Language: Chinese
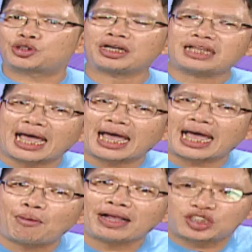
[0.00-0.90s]
全
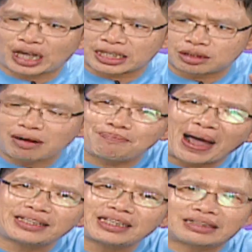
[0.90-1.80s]
台湾讲这么
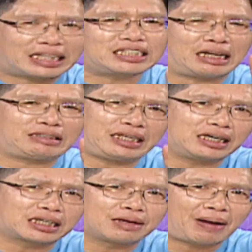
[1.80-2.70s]
白的，你能找到
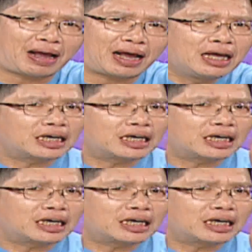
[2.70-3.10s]
第二个吗？